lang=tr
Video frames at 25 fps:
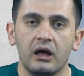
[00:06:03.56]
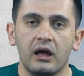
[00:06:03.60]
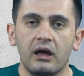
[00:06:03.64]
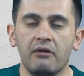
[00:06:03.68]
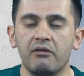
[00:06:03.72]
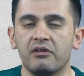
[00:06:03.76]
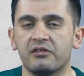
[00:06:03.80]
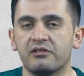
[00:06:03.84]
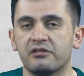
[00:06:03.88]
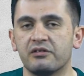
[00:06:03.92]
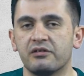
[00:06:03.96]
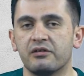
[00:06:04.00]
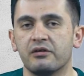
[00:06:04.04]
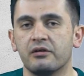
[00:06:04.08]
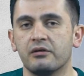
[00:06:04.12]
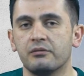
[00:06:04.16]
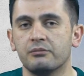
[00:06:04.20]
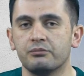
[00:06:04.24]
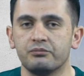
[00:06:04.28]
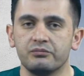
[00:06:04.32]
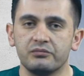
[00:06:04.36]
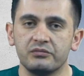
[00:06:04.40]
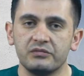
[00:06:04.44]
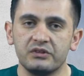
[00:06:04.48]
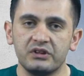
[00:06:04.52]
Evet.
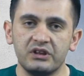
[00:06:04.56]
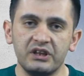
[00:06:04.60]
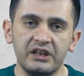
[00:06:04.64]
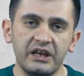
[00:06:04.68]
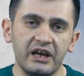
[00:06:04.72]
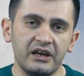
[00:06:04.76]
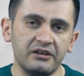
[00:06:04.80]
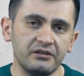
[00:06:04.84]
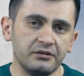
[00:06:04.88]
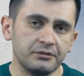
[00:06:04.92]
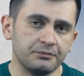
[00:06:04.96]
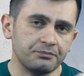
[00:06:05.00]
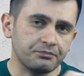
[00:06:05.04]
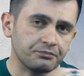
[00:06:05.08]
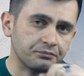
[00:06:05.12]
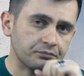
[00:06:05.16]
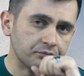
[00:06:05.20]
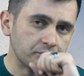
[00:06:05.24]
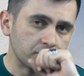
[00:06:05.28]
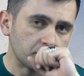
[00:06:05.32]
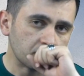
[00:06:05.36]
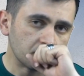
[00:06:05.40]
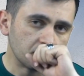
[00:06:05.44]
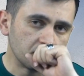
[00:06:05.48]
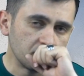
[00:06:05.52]
Diğer
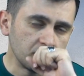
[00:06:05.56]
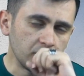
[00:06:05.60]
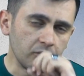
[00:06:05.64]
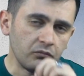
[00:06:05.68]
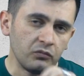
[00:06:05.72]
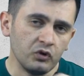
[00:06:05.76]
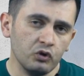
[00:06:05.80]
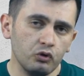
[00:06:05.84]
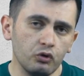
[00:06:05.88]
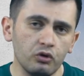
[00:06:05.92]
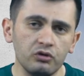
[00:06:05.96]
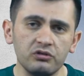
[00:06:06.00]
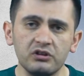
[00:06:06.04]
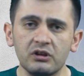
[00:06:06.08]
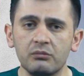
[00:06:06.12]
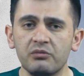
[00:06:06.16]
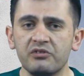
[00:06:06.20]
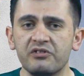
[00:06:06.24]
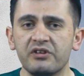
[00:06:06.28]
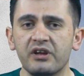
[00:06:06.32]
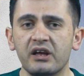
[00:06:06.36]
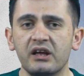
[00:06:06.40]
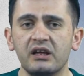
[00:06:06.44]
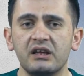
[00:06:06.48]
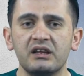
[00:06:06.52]
yöntem
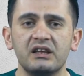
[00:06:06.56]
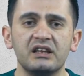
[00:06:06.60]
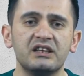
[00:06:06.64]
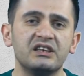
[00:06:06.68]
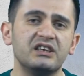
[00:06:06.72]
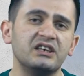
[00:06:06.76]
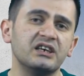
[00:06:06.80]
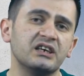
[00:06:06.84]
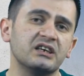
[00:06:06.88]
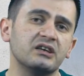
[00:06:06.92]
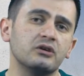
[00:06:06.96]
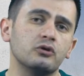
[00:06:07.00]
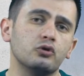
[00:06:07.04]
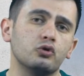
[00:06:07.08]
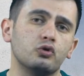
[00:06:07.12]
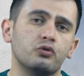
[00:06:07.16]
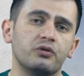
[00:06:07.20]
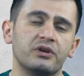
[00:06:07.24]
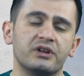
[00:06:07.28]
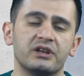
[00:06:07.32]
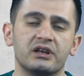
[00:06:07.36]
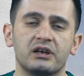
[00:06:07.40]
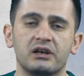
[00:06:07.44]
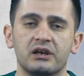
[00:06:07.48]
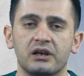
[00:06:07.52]
ise iki yarı
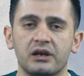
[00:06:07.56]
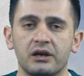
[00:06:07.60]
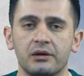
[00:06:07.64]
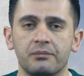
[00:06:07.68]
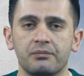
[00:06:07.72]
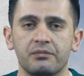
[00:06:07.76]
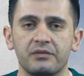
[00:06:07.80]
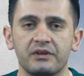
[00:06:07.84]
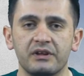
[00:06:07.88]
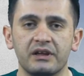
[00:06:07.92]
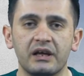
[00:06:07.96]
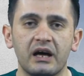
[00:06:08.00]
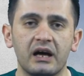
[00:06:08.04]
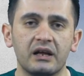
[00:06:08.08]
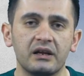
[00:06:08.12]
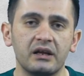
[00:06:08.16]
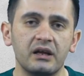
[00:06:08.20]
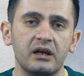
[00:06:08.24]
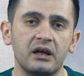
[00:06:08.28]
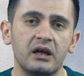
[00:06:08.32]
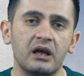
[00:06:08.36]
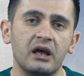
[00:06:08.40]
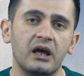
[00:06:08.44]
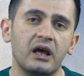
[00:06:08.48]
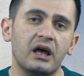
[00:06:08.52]
güvenirliği.
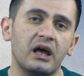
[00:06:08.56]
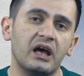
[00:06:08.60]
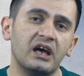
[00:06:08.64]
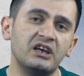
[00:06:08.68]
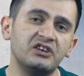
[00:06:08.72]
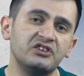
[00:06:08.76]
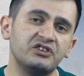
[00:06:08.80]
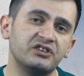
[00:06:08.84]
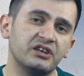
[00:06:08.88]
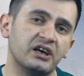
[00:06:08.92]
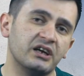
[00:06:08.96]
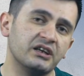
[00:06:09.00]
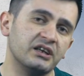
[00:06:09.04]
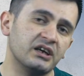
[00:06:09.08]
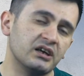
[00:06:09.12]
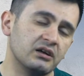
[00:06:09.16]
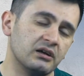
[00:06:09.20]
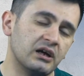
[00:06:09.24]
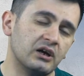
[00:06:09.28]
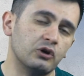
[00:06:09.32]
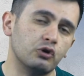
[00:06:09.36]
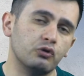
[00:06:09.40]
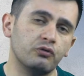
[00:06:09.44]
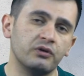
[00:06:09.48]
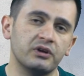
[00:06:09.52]
Yani eşdeğer
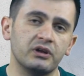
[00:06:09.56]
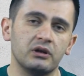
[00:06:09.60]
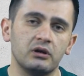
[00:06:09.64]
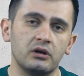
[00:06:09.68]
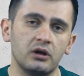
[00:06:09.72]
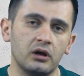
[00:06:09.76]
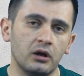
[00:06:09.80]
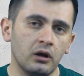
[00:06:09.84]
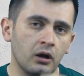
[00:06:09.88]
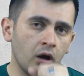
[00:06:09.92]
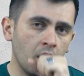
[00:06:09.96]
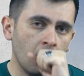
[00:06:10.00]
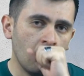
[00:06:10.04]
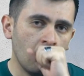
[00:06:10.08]
yarılar güvenirliği.